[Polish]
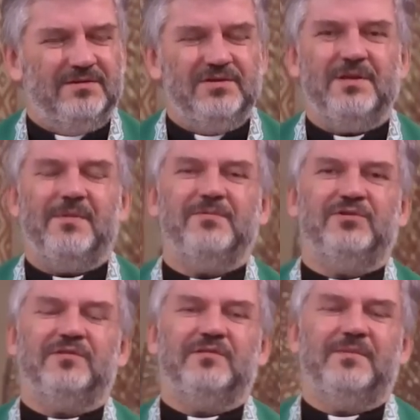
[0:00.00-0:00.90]
Dzisiaj mamy
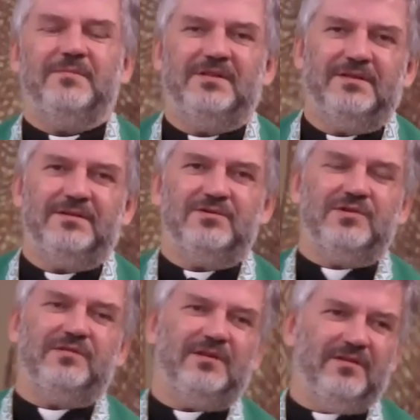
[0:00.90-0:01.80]
to, co mamy, dlatego
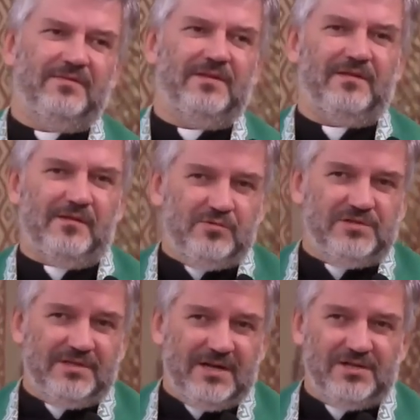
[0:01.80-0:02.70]
że coraz więcej
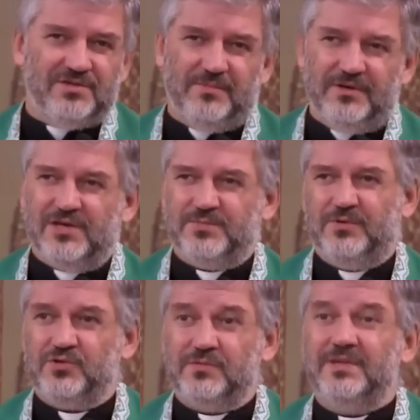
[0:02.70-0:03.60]
ludzi traci bojaźń
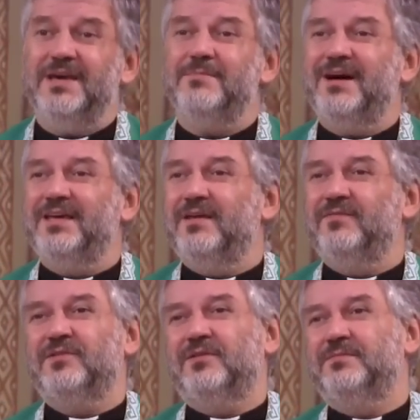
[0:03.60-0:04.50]
Bożą. Nie ma jej
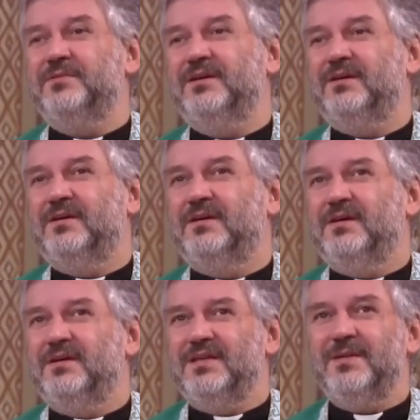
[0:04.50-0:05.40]
w sobie.
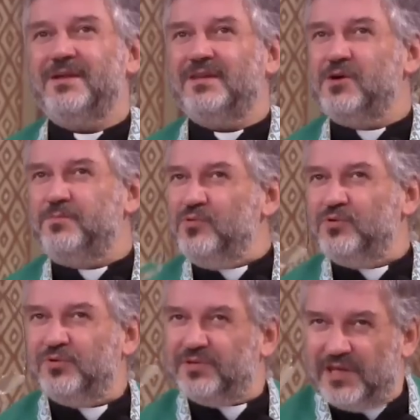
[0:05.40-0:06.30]
Nie ma tego
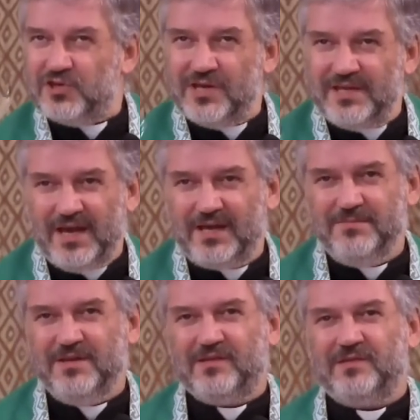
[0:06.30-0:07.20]
punktu odniesienia,
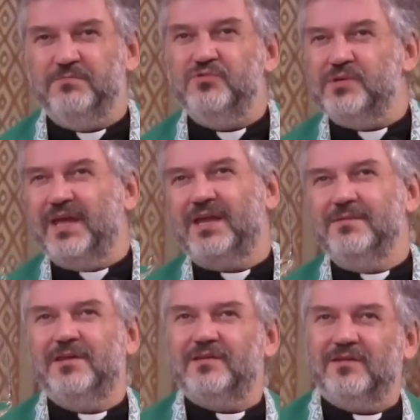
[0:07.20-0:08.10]
jakim jest Bóg,
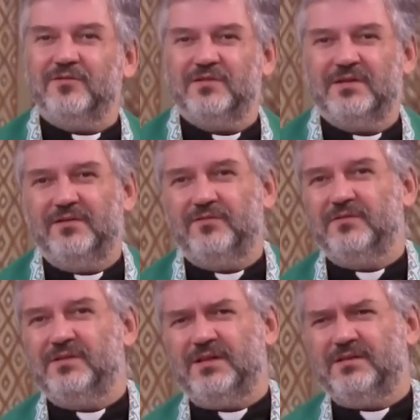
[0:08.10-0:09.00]
jakim jest Jezus
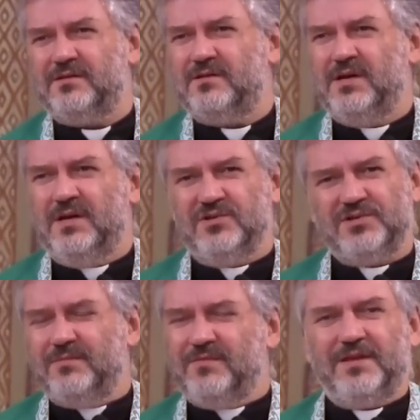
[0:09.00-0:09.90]
Chrystus. Dlatego
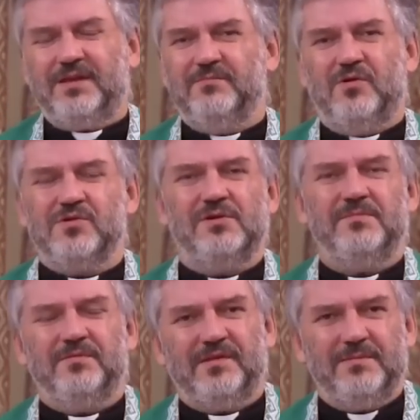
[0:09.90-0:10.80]
żyjemy w takim
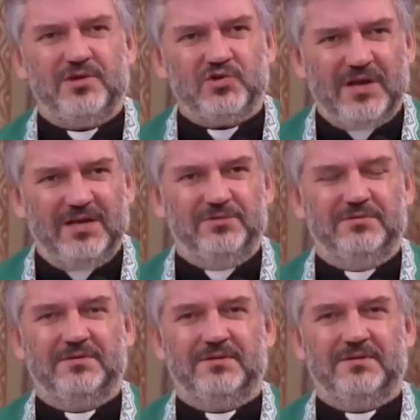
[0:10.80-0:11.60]
ogromnym zamieszaniu.